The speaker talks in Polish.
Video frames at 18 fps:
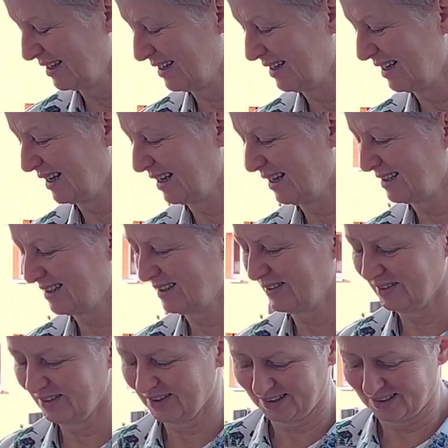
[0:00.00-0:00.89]
no tak jak
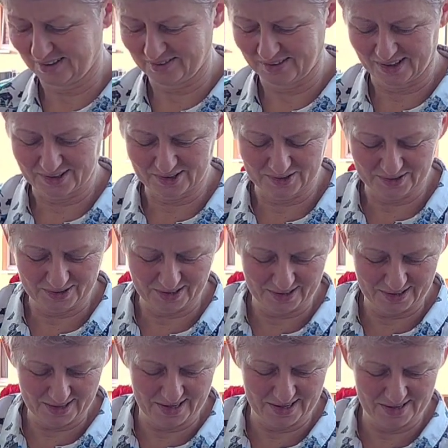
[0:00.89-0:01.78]
są, to są
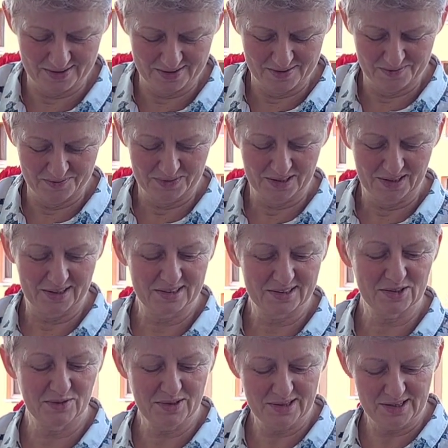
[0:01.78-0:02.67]
racuchy,
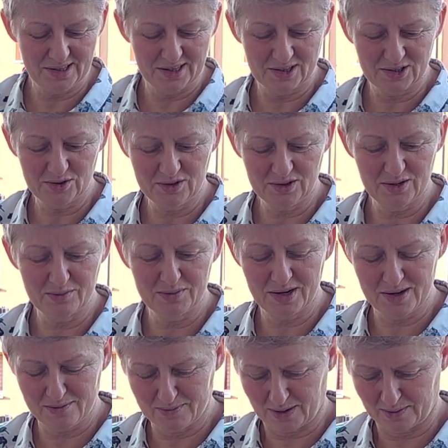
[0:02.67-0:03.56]
słynne racuchy
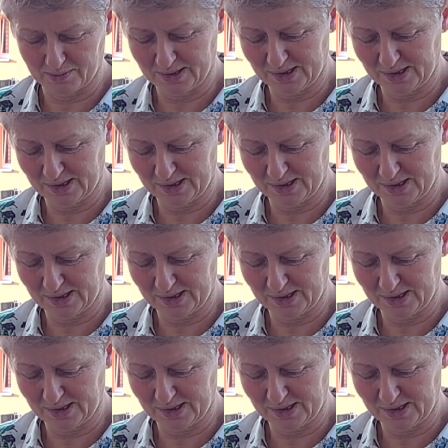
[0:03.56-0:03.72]
mojej mamy.